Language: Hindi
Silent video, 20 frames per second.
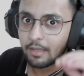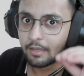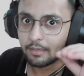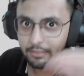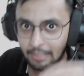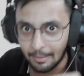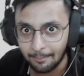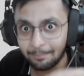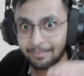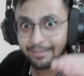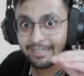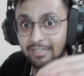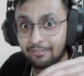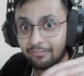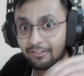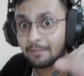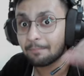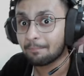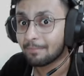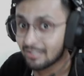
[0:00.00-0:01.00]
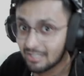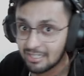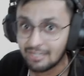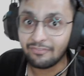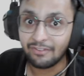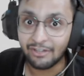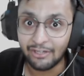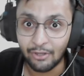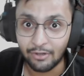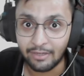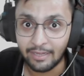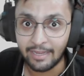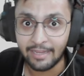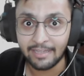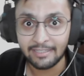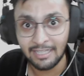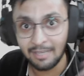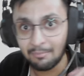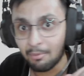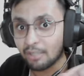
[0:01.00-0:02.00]
कंपेरेबली पिछली वीडियो के
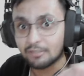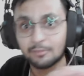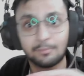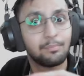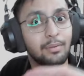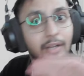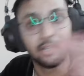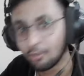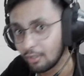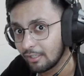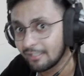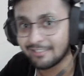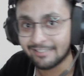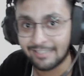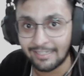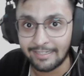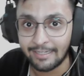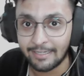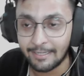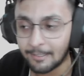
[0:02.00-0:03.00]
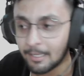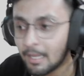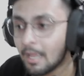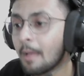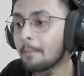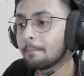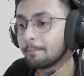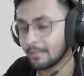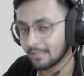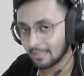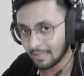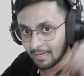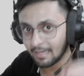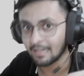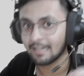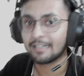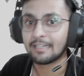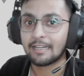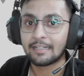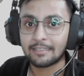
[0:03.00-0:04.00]
ये बॉस बिल्कुल ईजी नहीं है पर हाँ
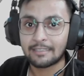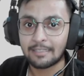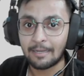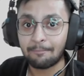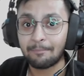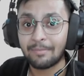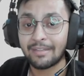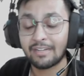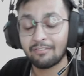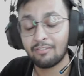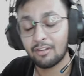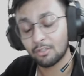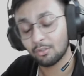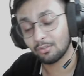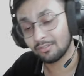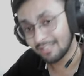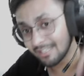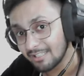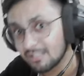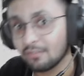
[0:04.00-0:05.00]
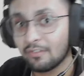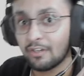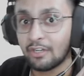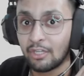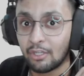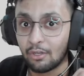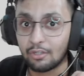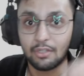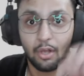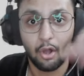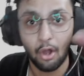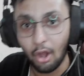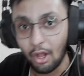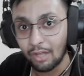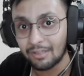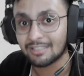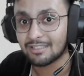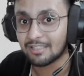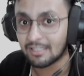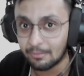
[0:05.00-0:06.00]
कंपेरेबली टू दिस वीडियो
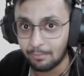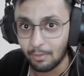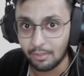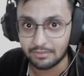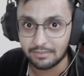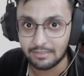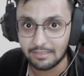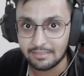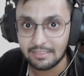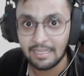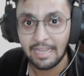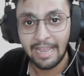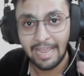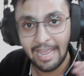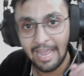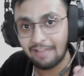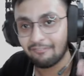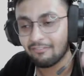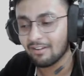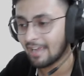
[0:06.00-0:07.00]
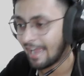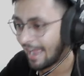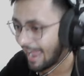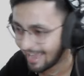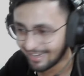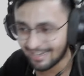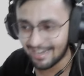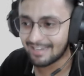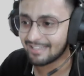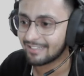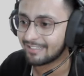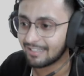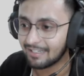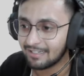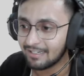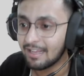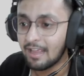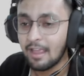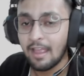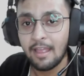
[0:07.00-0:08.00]
ऑल द थ्री बॉसेज हैव
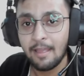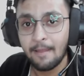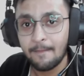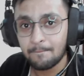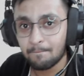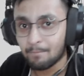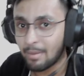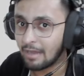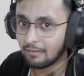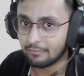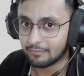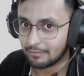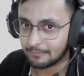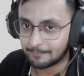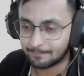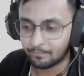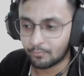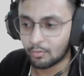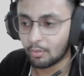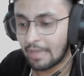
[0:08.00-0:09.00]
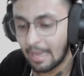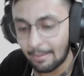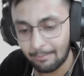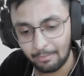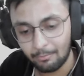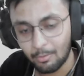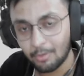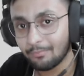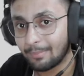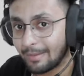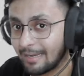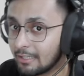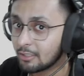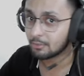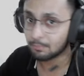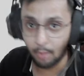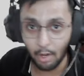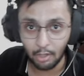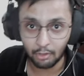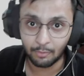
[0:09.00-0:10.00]
पावर तो यहाँ पे हम लोग पहले
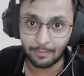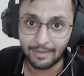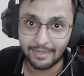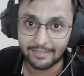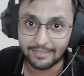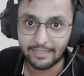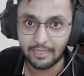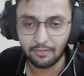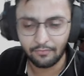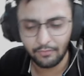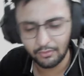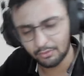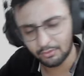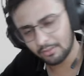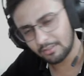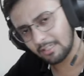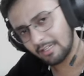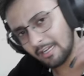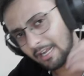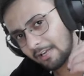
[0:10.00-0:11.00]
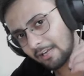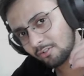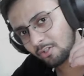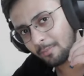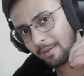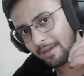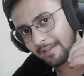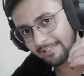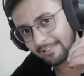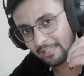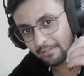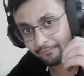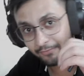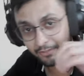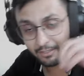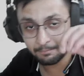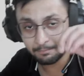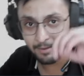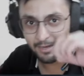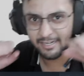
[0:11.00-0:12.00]
स्मॉल को मारेंगे फिर थोड़े से लार्ज को मारेंगे
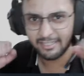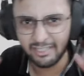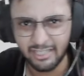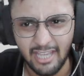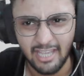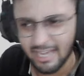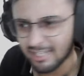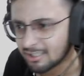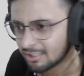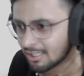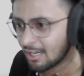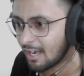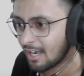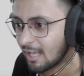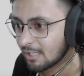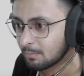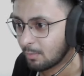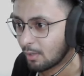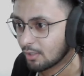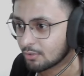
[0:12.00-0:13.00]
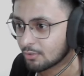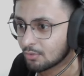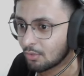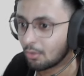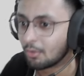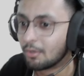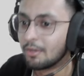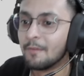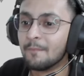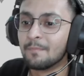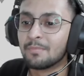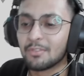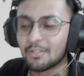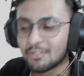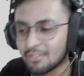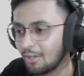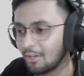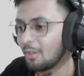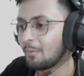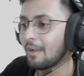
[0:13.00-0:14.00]
फिर हम मारेंगे एक्स्ट्रा लार्ज बॉस को
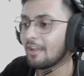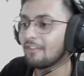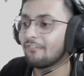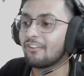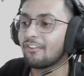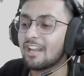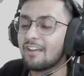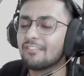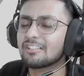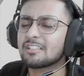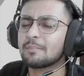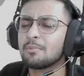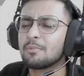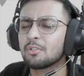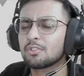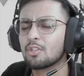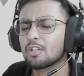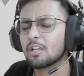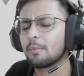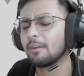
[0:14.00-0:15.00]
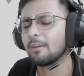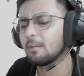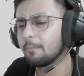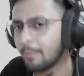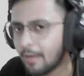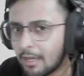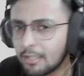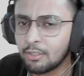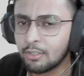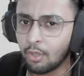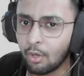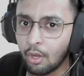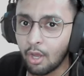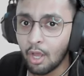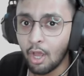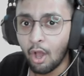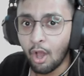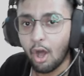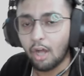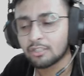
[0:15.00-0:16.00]
चलो भाई फटाफट से अपनी कुर्सियों की पीढ़ी बांध लो
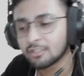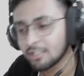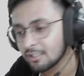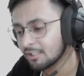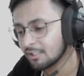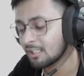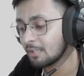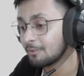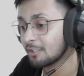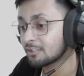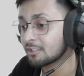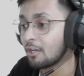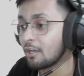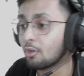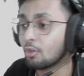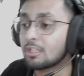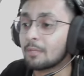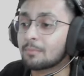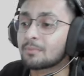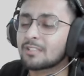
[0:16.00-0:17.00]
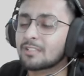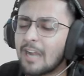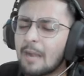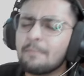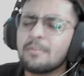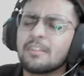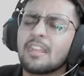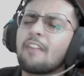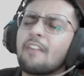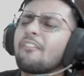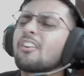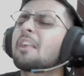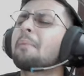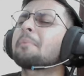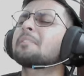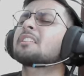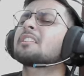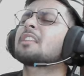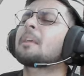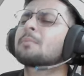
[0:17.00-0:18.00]
और जिन जिन्हें अभी तक चैनल को सब्सक्राइब नहीं किया
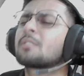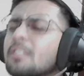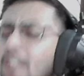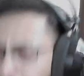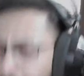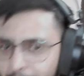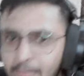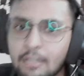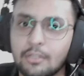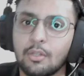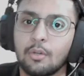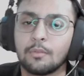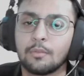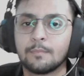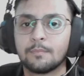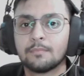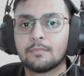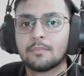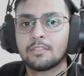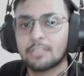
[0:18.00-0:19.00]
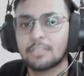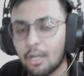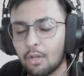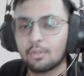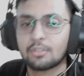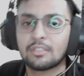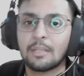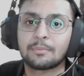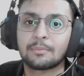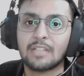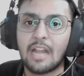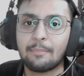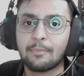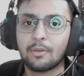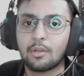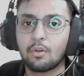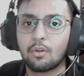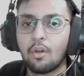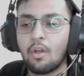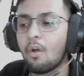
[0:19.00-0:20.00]
फटाफट से सब्सक्राइब कर दो चलो सब्सक्राइब
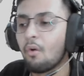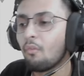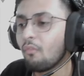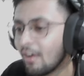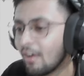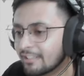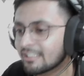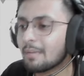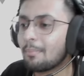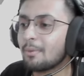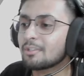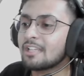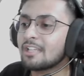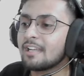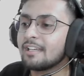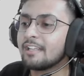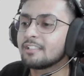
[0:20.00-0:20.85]
करो वन के बचाने हैं